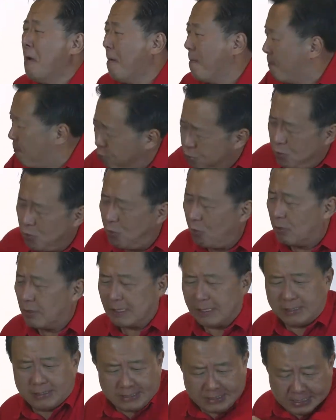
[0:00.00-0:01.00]
bunuh
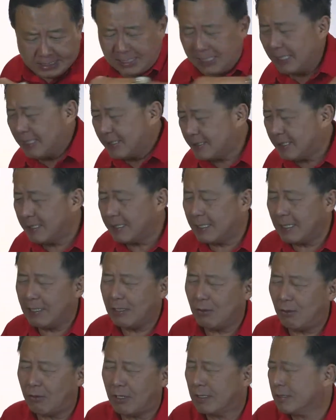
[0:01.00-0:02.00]
orang,
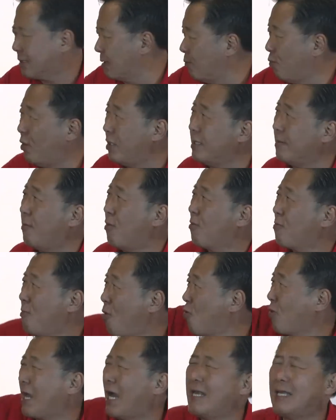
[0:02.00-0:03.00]
singkirin orang semuanya mau
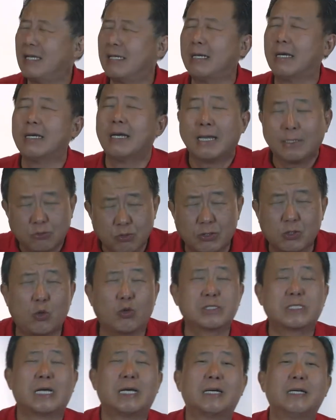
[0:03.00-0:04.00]
mau kaya, itu
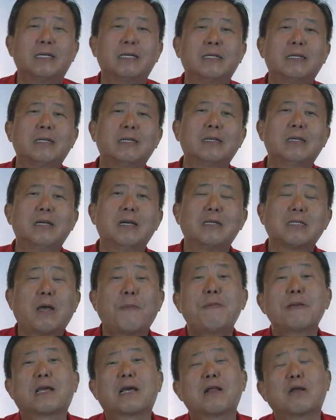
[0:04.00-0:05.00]
dosa.
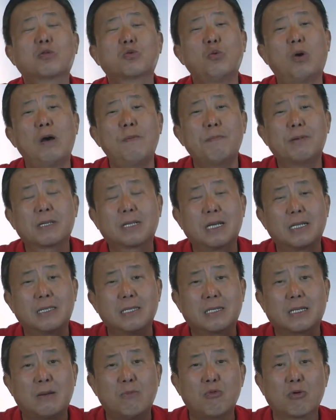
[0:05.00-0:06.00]
Tapi kalau Tuhan
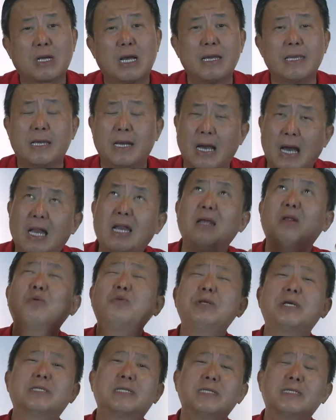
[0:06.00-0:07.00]
berkati kamu kaya,
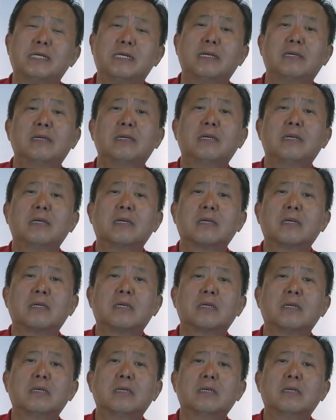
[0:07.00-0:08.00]
haleluya saja.
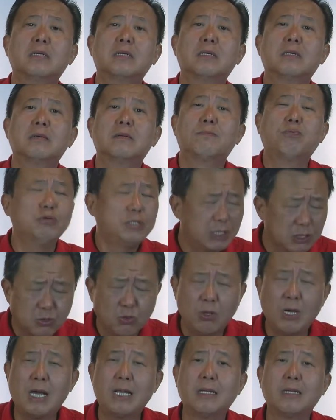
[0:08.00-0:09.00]
Puji
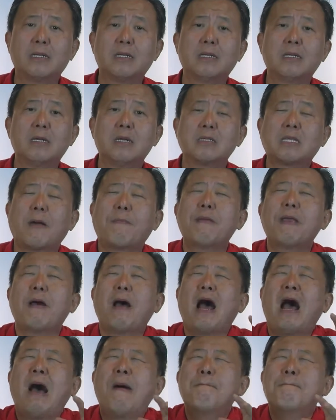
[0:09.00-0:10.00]
Tuhan. Tapi
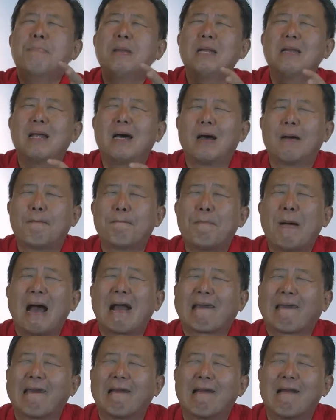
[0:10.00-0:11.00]
ambillah,
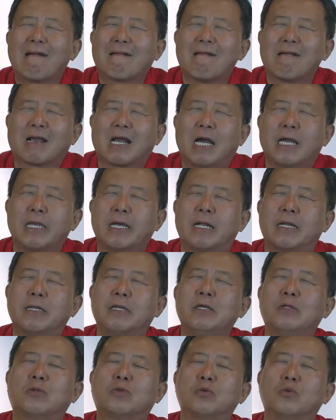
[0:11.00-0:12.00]
pakailah kekayaan
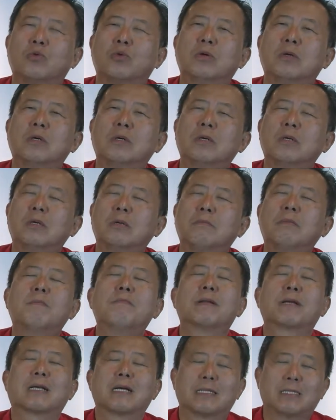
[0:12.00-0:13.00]
itu
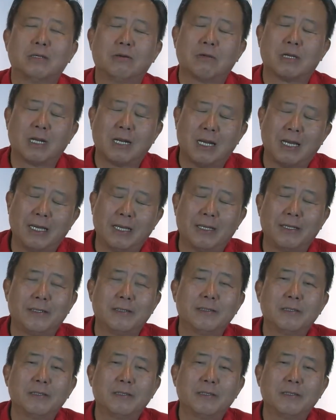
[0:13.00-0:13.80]
memberkati orang lain.